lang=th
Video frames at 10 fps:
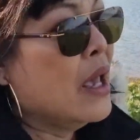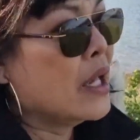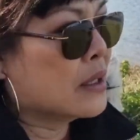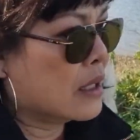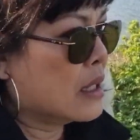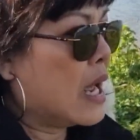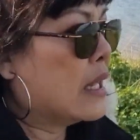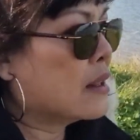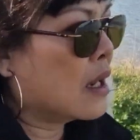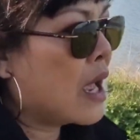เห็ดตะการ
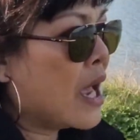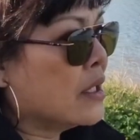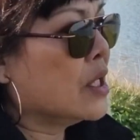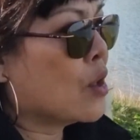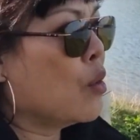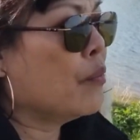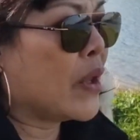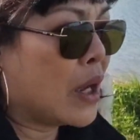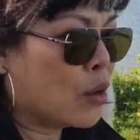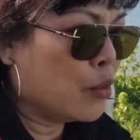ตะงานยากลมห
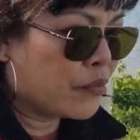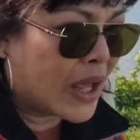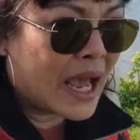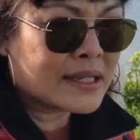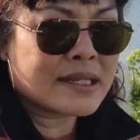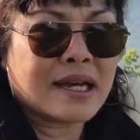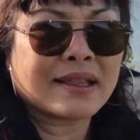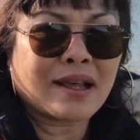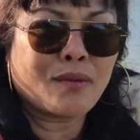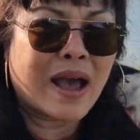นากลมตาเสือ
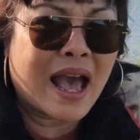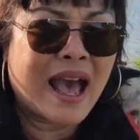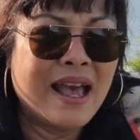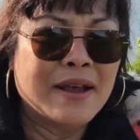ตะวา